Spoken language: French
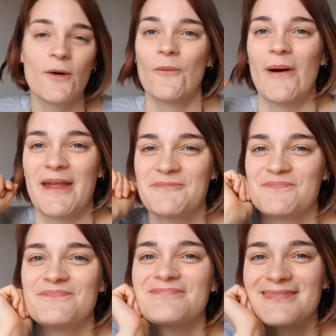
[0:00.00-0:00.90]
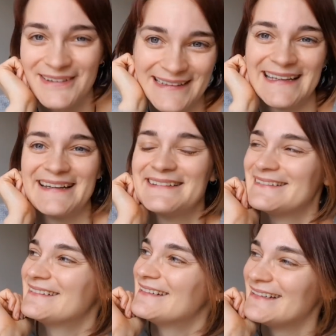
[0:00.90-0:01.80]
Ouais, ok,
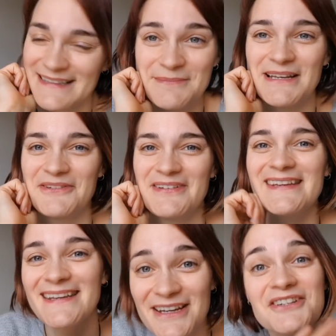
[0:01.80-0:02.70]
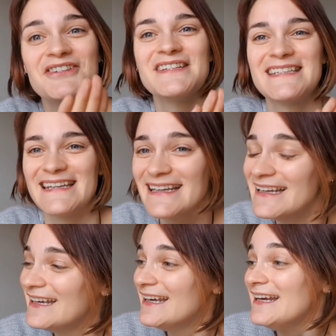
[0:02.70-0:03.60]
c'est magnifique, je sais.
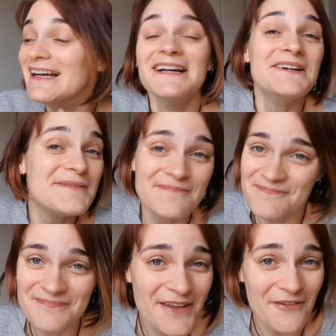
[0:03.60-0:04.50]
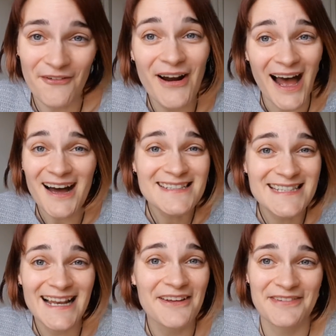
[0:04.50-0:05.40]
Voilà,
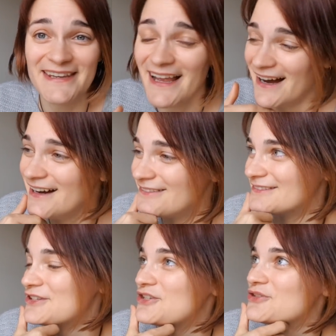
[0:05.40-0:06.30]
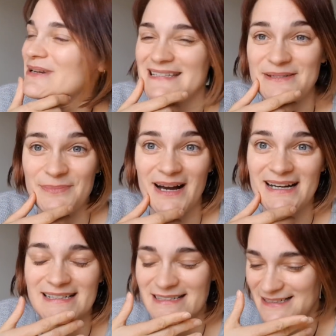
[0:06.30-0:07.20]
c'est la vie, hein. on ne choisit
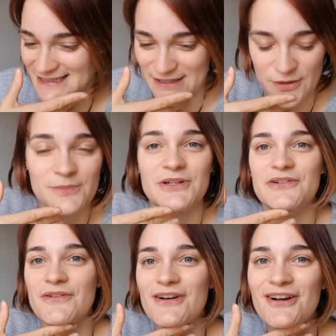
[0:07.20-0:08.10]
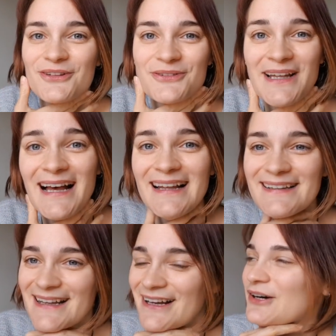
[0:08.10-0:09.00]
pas euh, sa coupe de cheveux quand on a
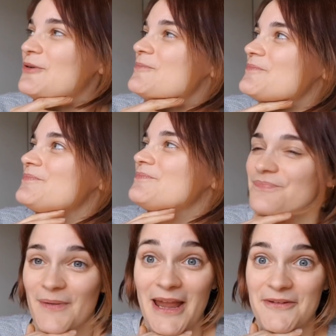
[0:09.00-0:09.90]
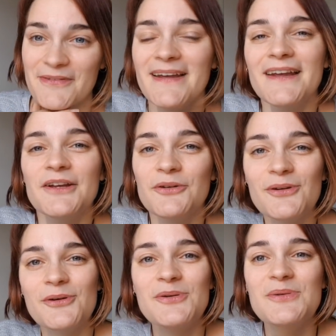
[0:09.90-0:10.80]
5 ans. Bref,
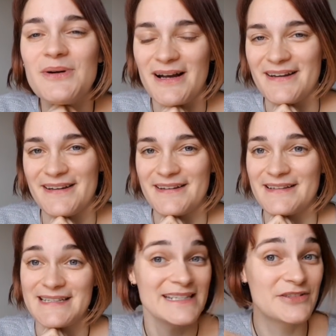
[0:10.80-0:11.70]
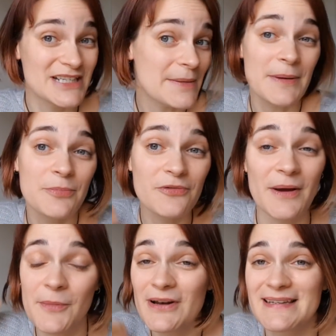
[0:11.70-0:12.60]
du coup, euh, j'ai jamais pu
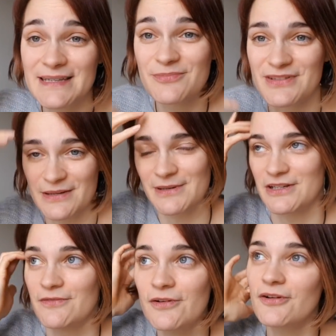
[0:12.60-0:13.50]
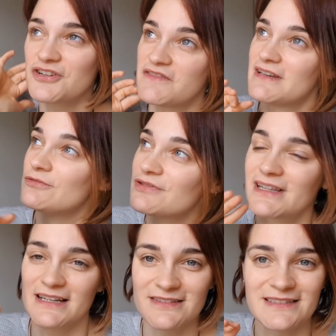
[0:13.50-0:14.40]
vraiment laisser pousser mes cheveux. Quand j'avais
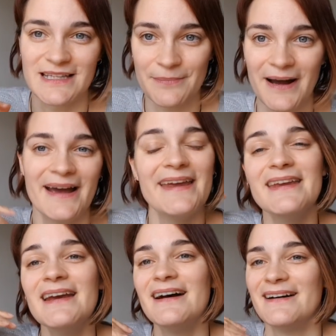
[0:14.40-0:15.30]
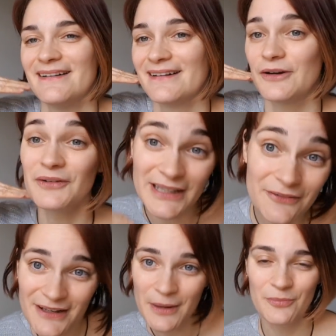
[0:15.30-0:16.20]
12-13 ans, c'était pareil. Euh, quand ça
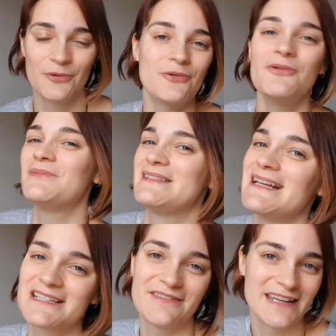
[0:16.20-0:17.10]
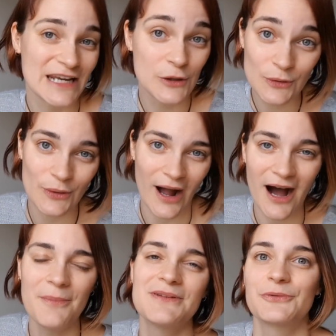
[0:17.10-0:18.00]
devenait un peu long, on me disait que j'avais des queues de
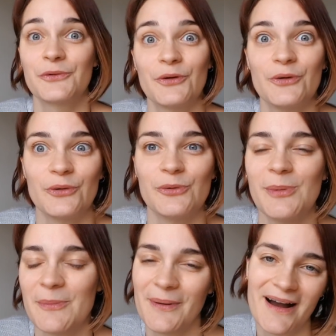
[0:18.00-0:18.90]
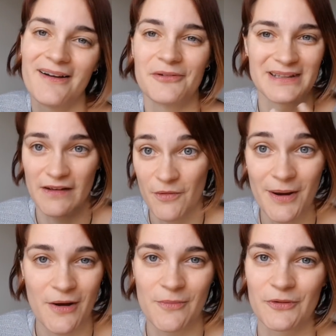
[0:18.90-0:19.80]
rats, puisqu'on s'en occupait pas, on savait
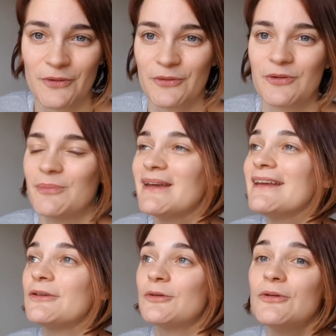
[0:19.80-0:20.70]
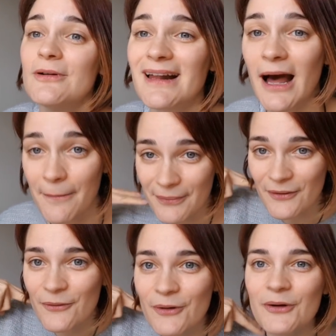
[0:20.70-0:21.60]
pas comment s'en occuper. Et du coup, rap,
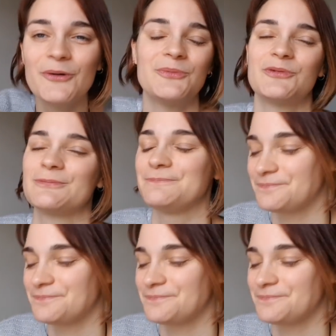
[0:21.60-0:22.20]
on recoupe tout.